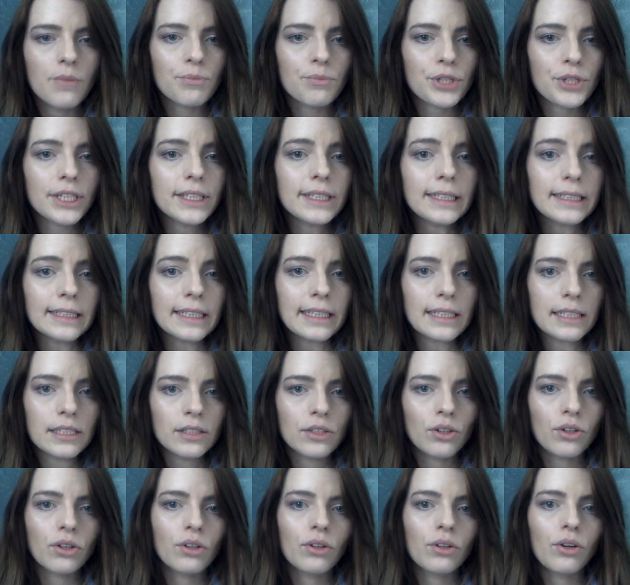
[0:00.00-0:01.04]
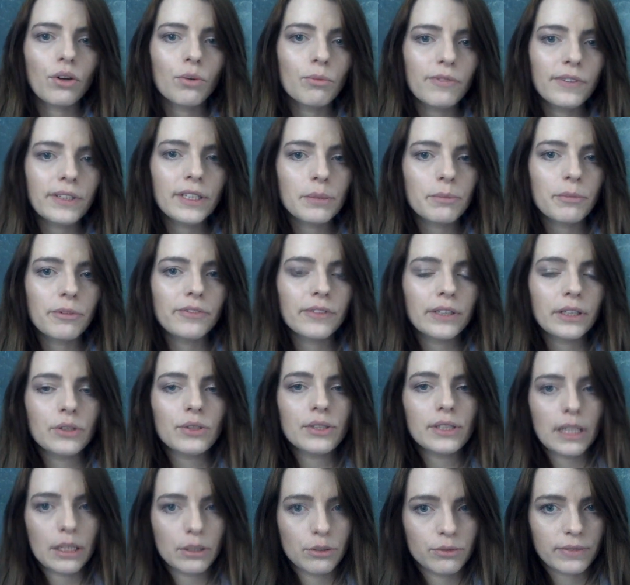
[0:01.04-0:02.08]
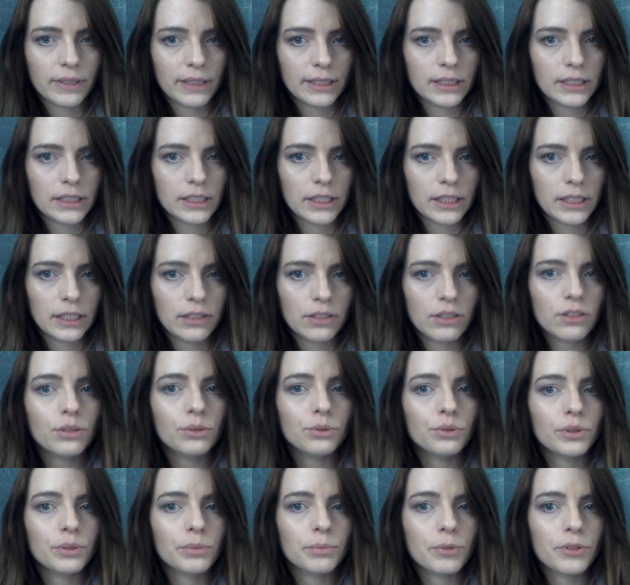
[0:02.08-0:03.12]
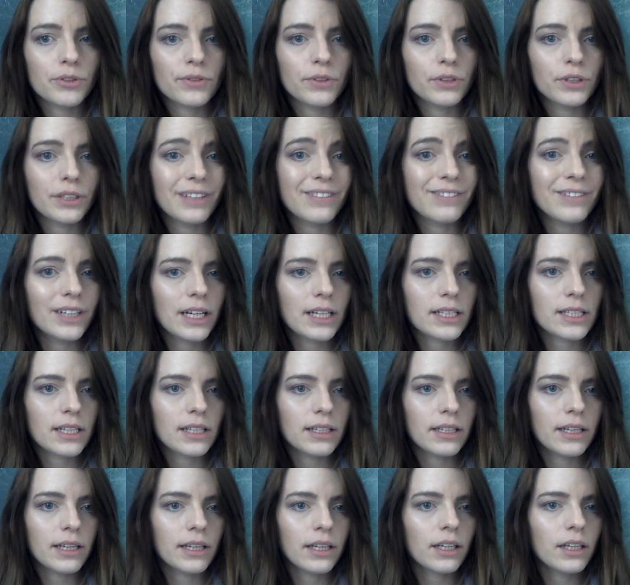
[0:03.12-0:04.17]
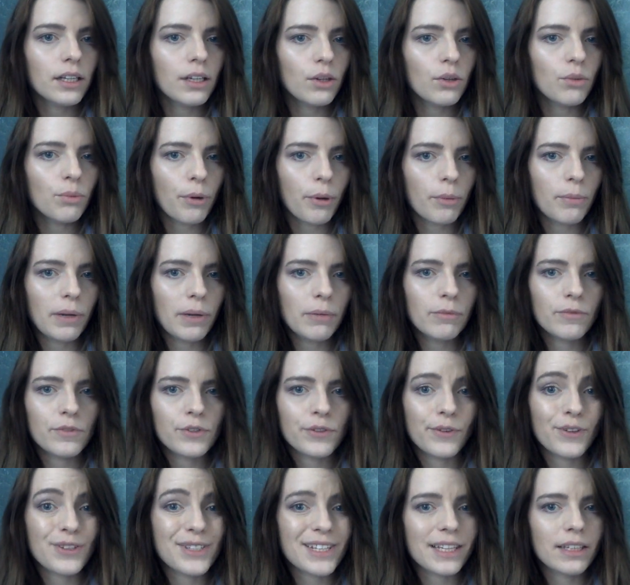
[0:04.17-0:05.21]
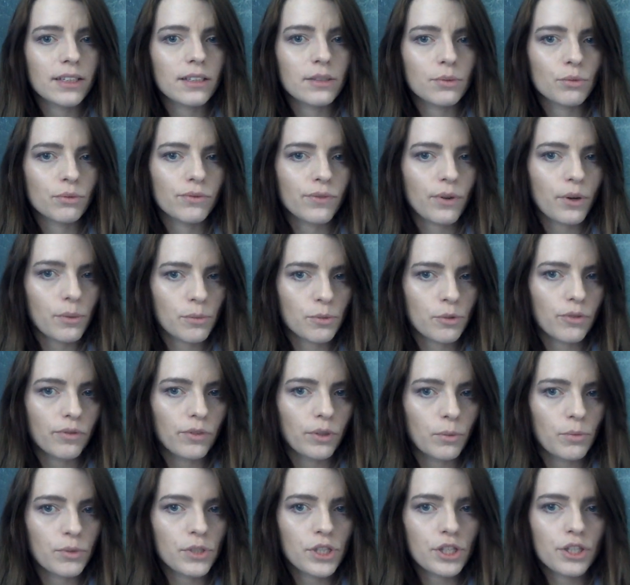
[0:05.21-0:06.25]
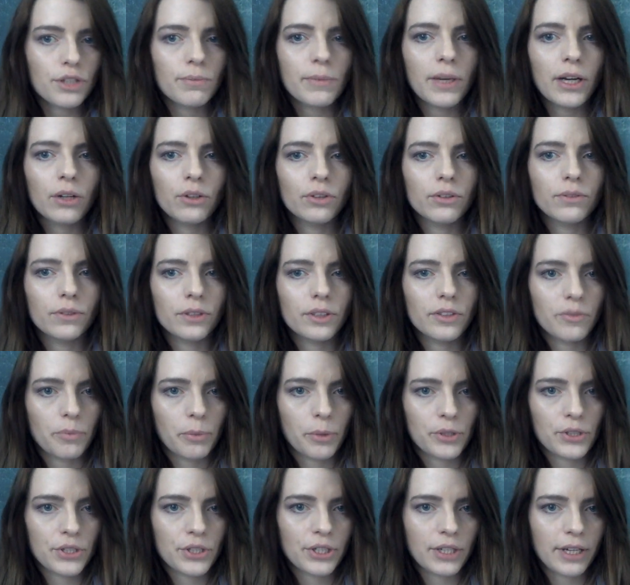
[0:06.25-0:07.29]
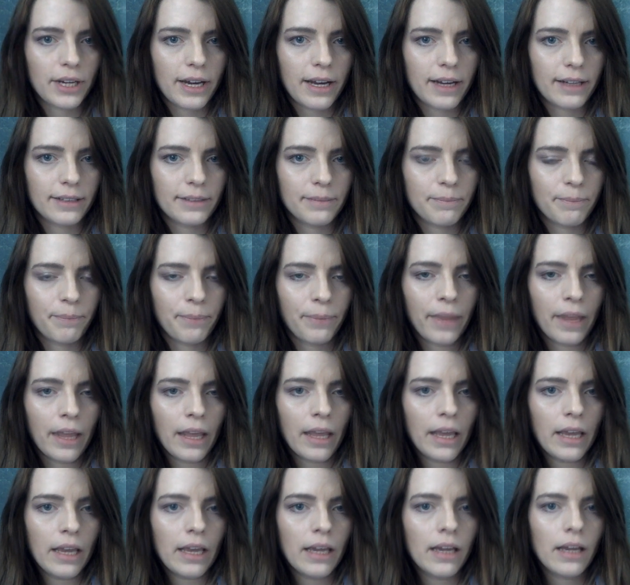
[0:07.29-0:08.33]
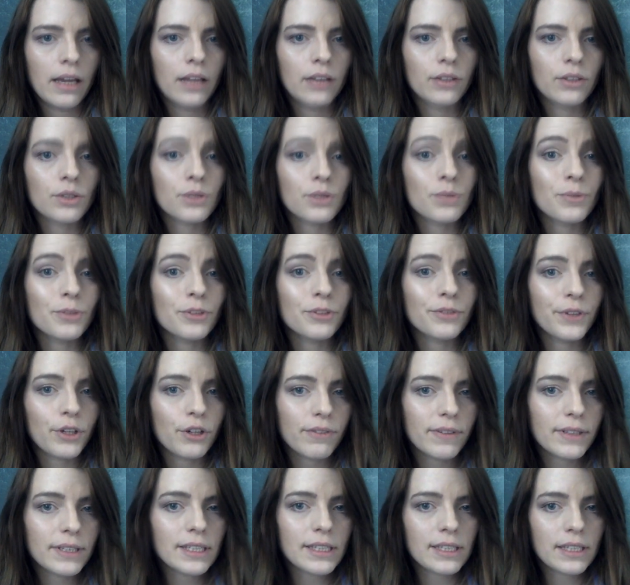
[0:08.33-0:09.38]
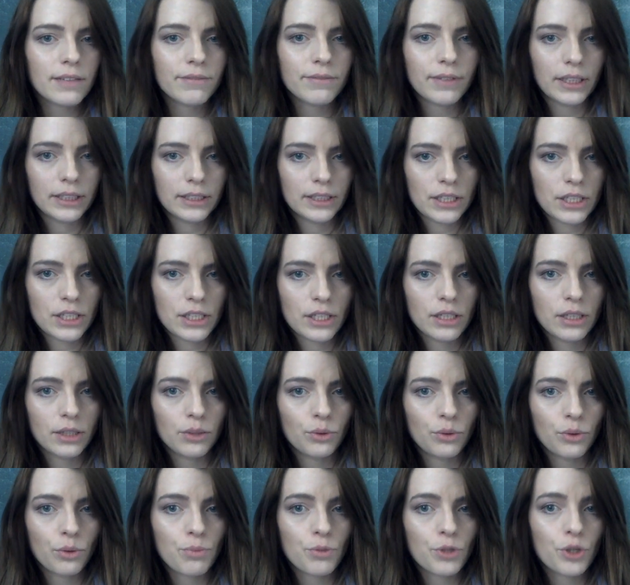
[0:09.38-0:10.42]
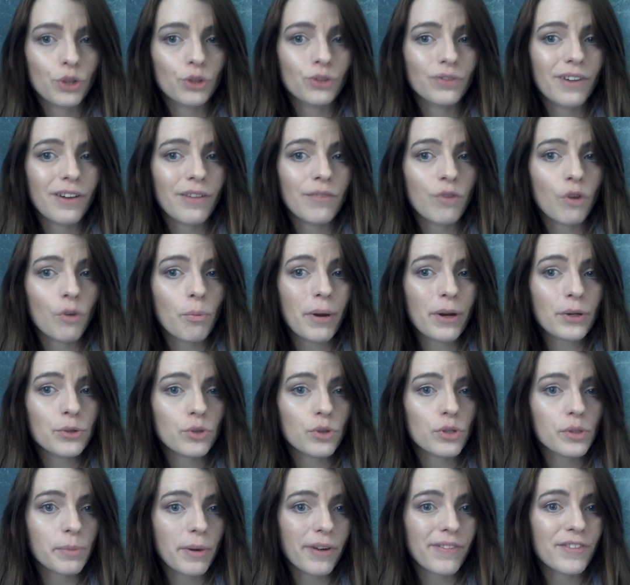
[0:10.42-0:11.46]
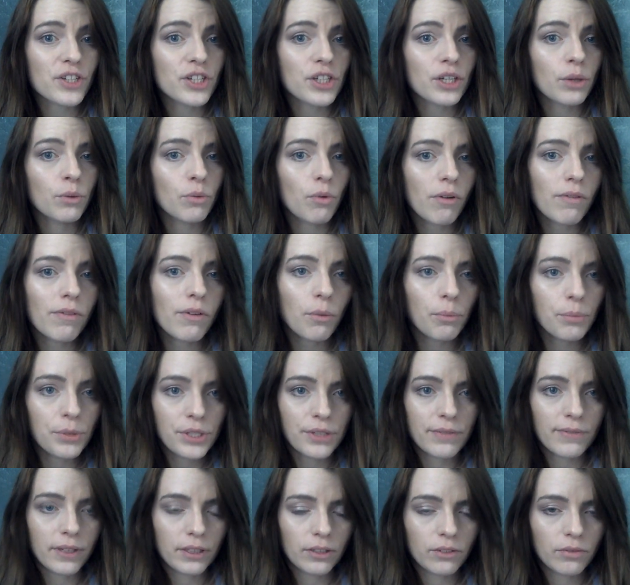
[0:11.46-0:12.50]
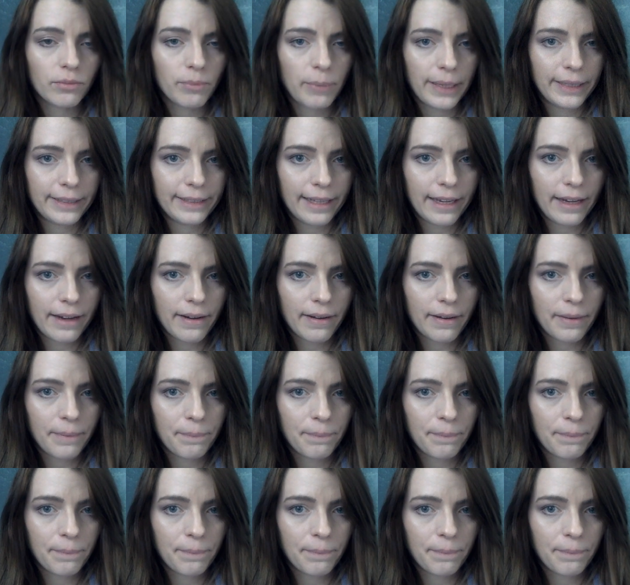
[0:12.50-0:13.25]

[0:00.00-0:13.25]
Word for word: Przejdę teraz do omówienia pewnego stanu faktycznego, który pozwoli na wykazanie kilku problemów związanych z utworem słowno-muzycznym jako dowodem w procesie karnym. To zmodyfikowany stan faktyczny, który przygotowałam w oparciu o sprawę szczegółowo opisywaną w mediach.